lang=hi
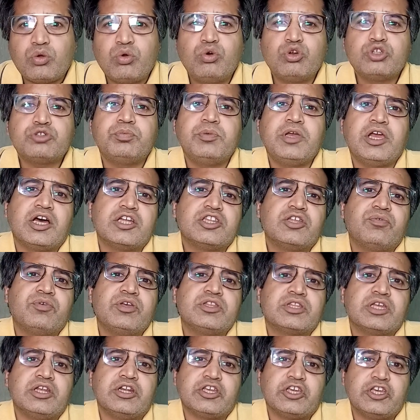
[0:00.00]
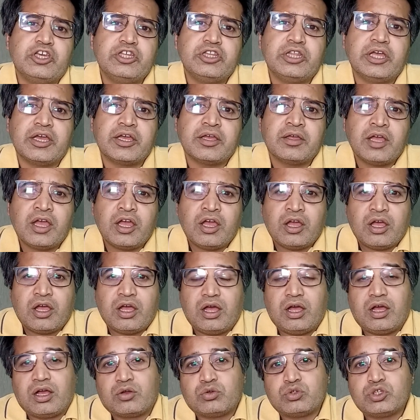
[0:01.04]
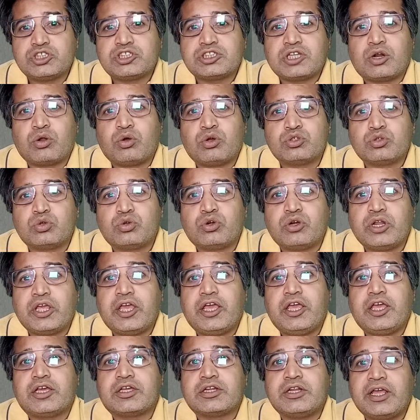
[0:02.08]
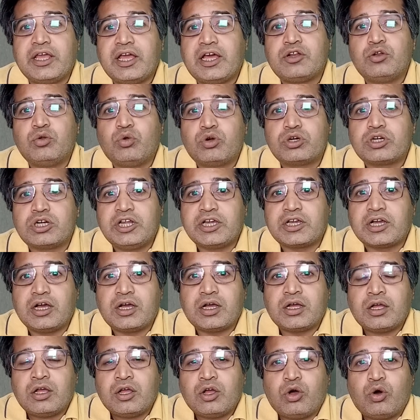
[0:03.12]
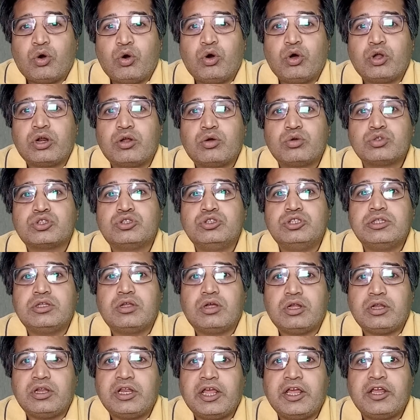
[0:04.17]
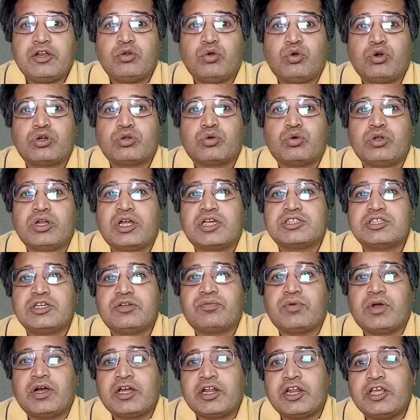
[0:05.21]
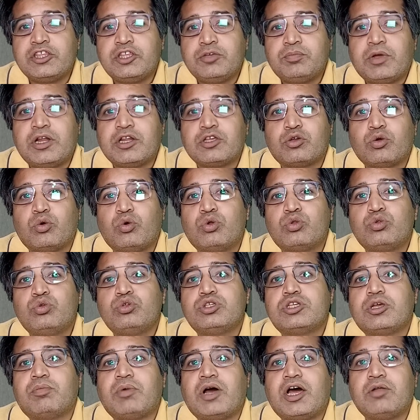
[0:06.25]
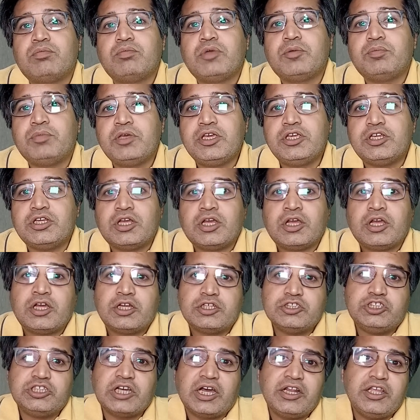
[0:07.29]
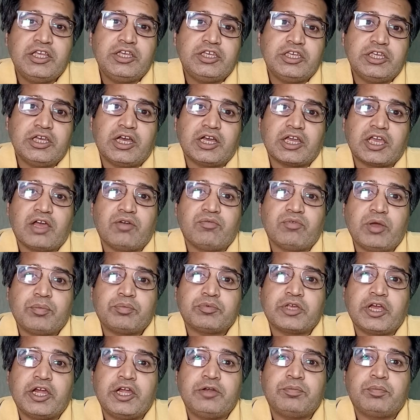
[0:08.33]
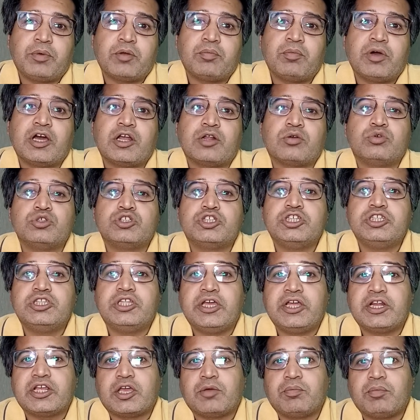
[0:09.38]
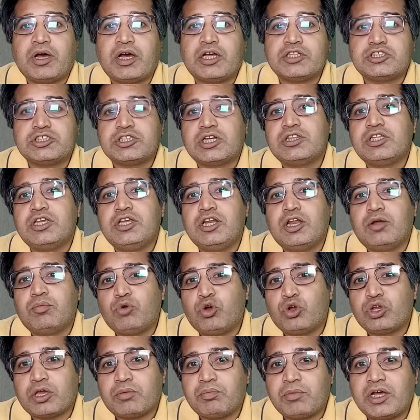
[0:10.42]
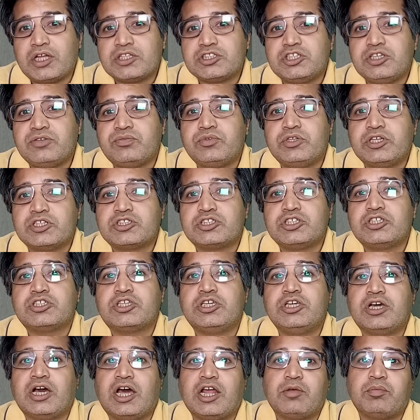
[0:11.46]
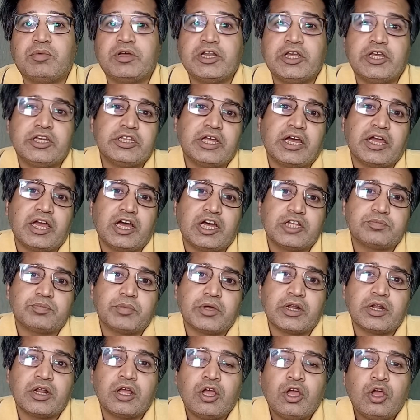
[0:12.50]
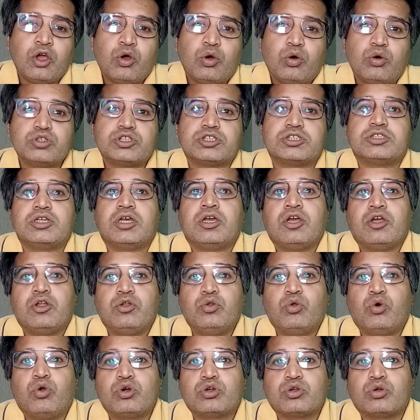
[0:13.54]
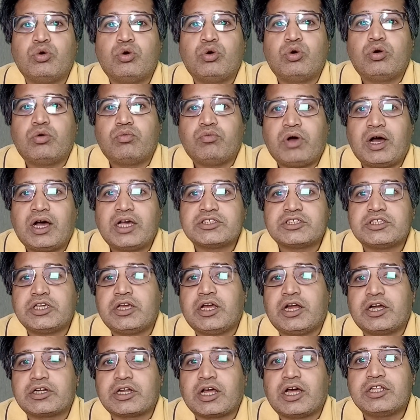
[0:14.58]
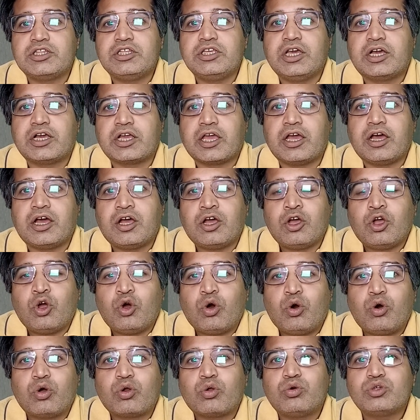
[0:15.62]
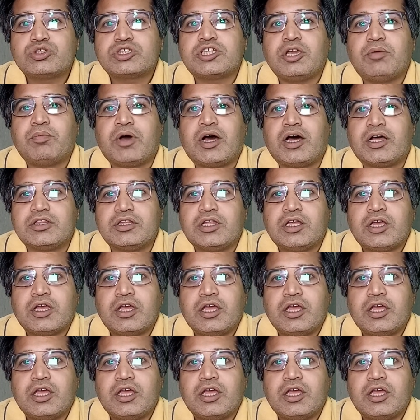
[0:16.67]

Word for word: उसमें हदफ तनकीद है गुज्त रोज़ उन्होंने एक नया नोट लिखा और उस नए नोट को ना सिर्फ अंग्रेज़ी बल्कि उर्दू ज़बान में भी जारी किया गया वेबसाइट पर मगर कुछ ही देर के बाद चंद ही लम्हों के बाद चीफ जस्टिस की गालिबा हिदायत पर उस नोट को वहाँ से हटा दिया गया और उसके बाद